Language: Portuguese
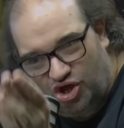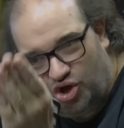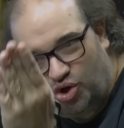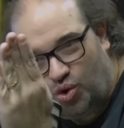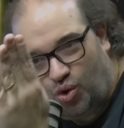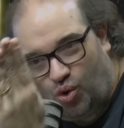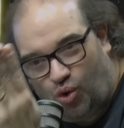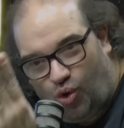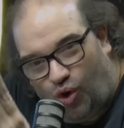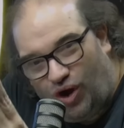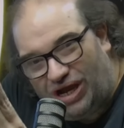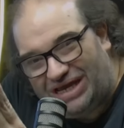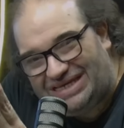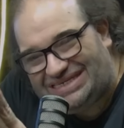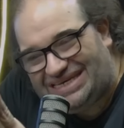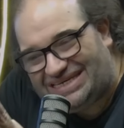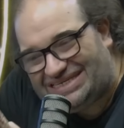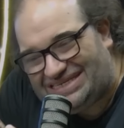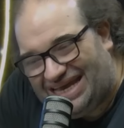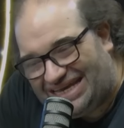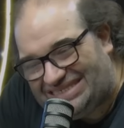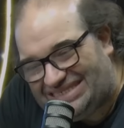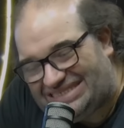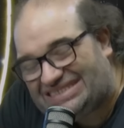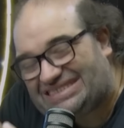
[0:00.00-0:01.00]
Coisas
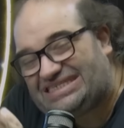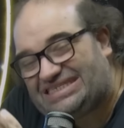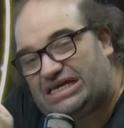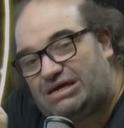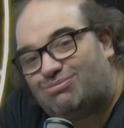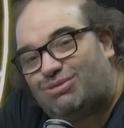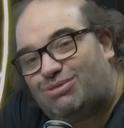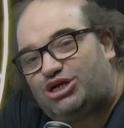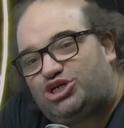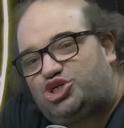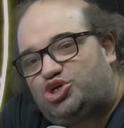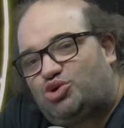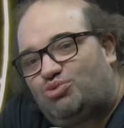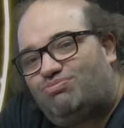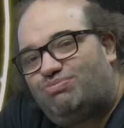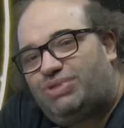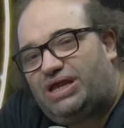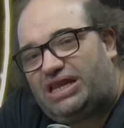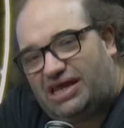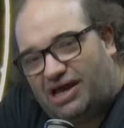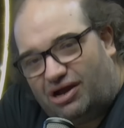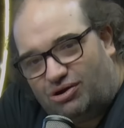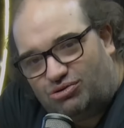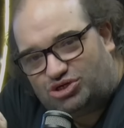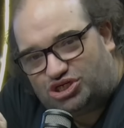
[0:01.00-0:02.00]
acima de um
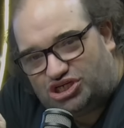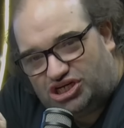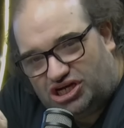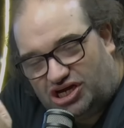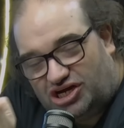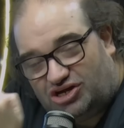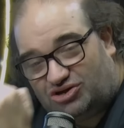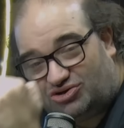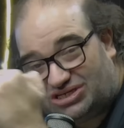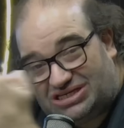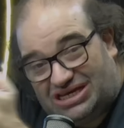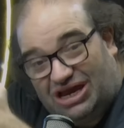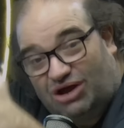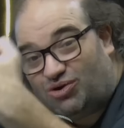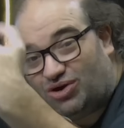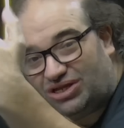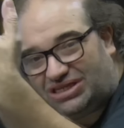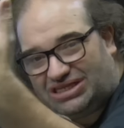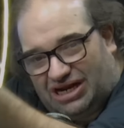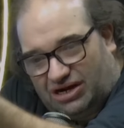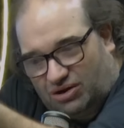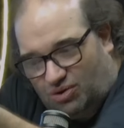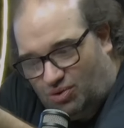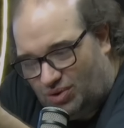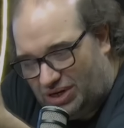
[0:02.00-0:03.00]
bilhão de anos é
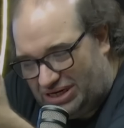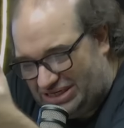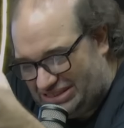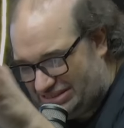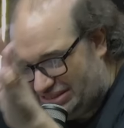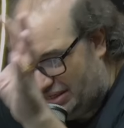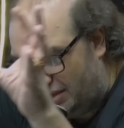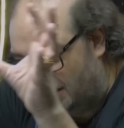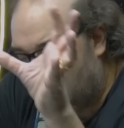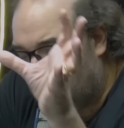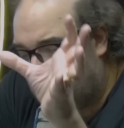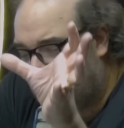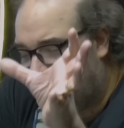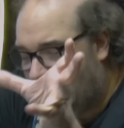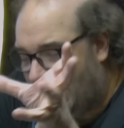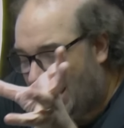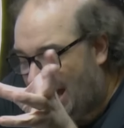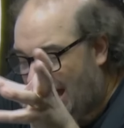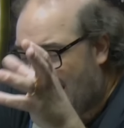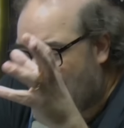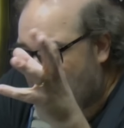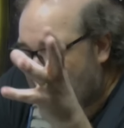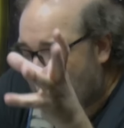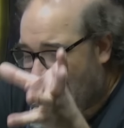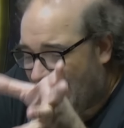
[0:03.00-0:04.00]
outra coisa.
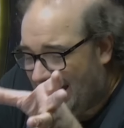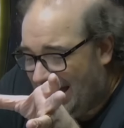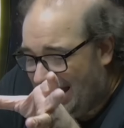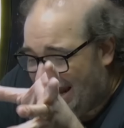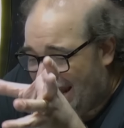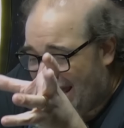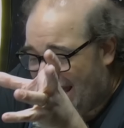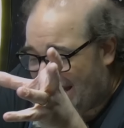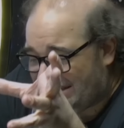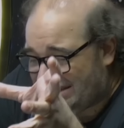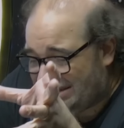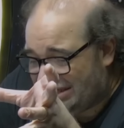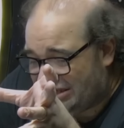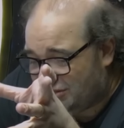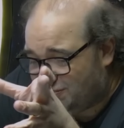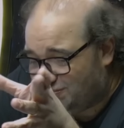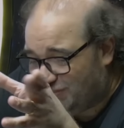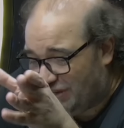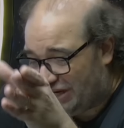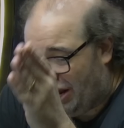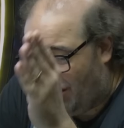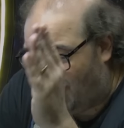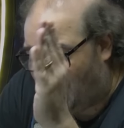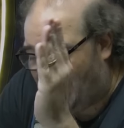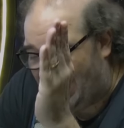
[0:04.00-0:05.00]
Ah, e a galáxia
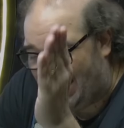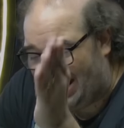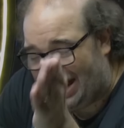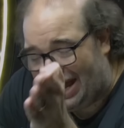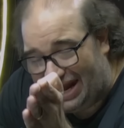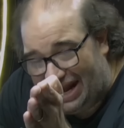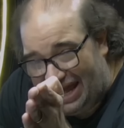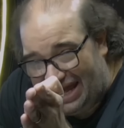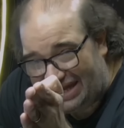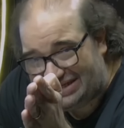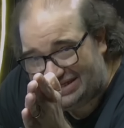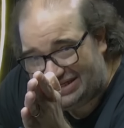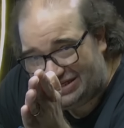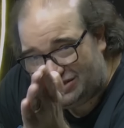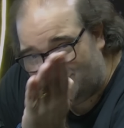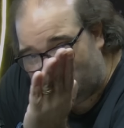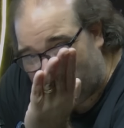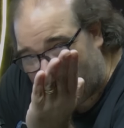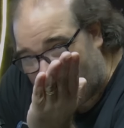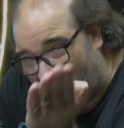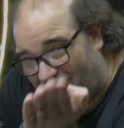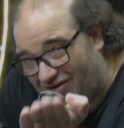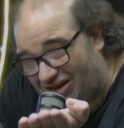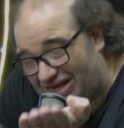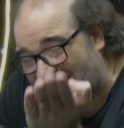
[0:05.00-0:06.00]
espiral? A galáxia
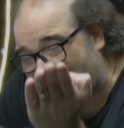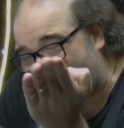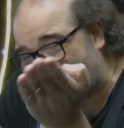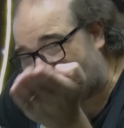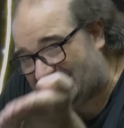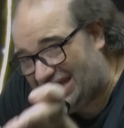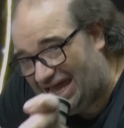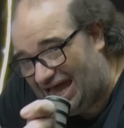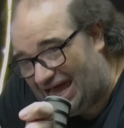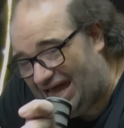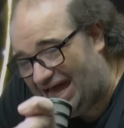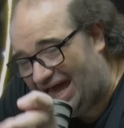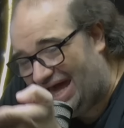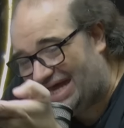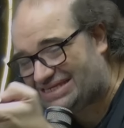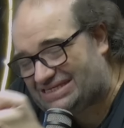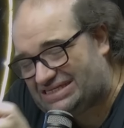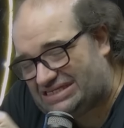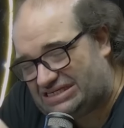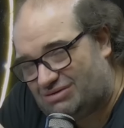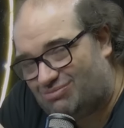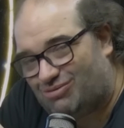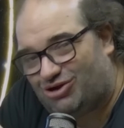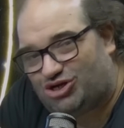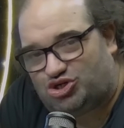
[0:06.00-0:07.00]
espiral ela está
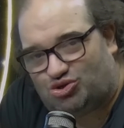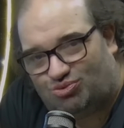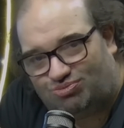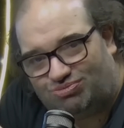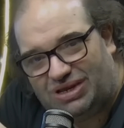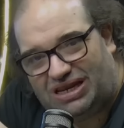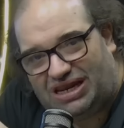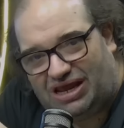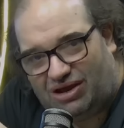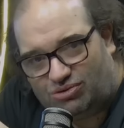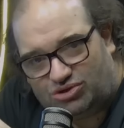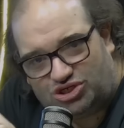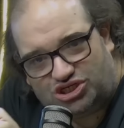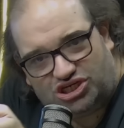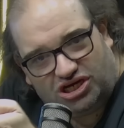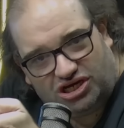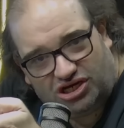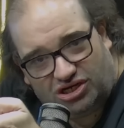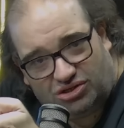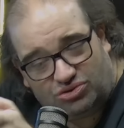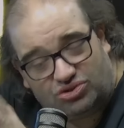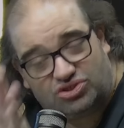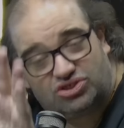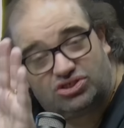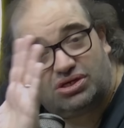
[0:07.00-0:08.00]
acima de um bilhão de
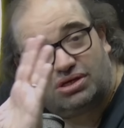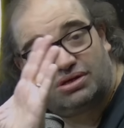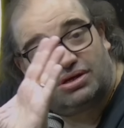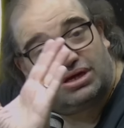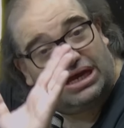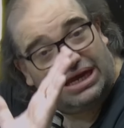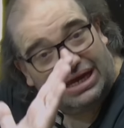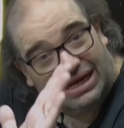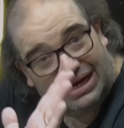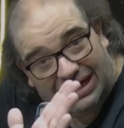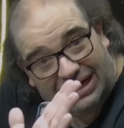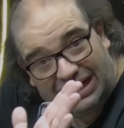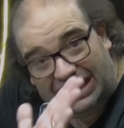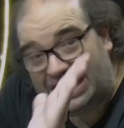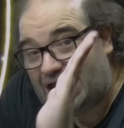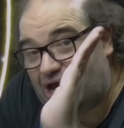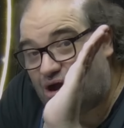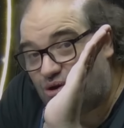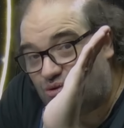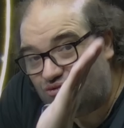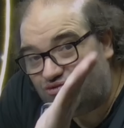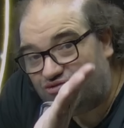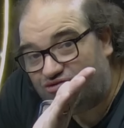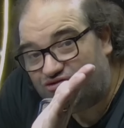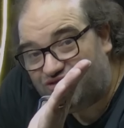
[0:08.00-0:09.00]
anos.
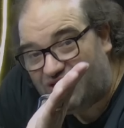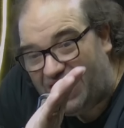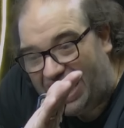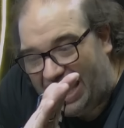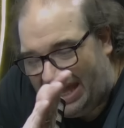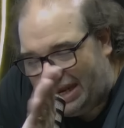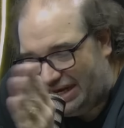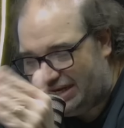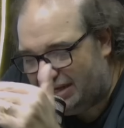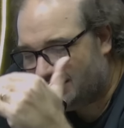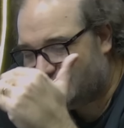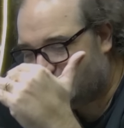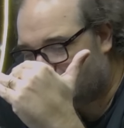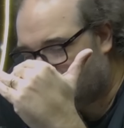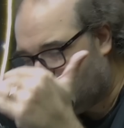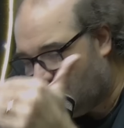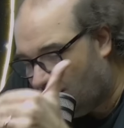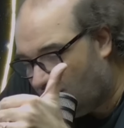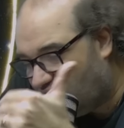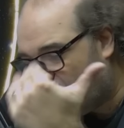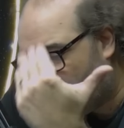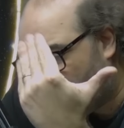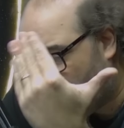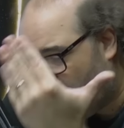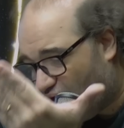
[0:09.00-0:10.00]
Não fere,
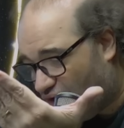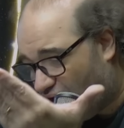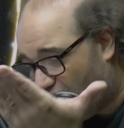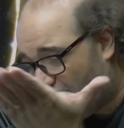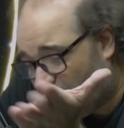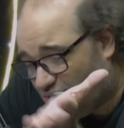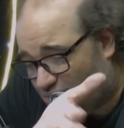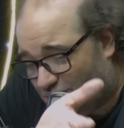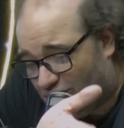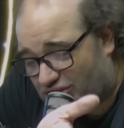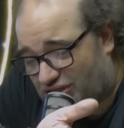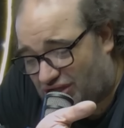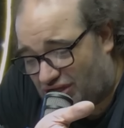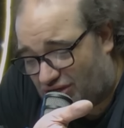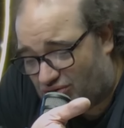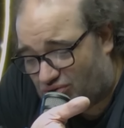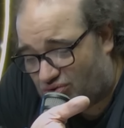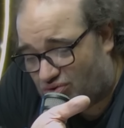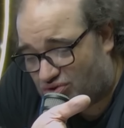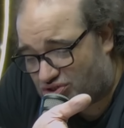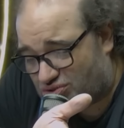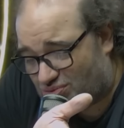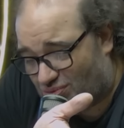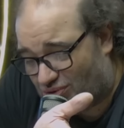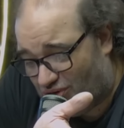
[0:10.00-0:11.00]
não viola o modelo
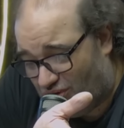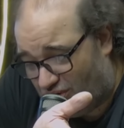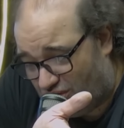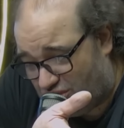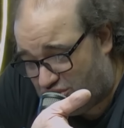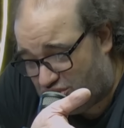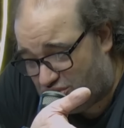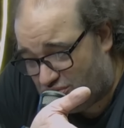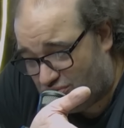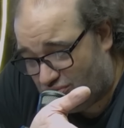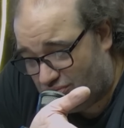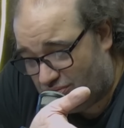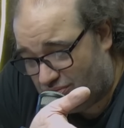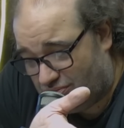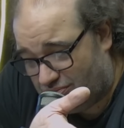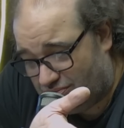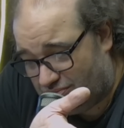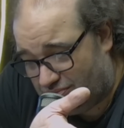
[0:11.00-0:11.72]
cosmológico.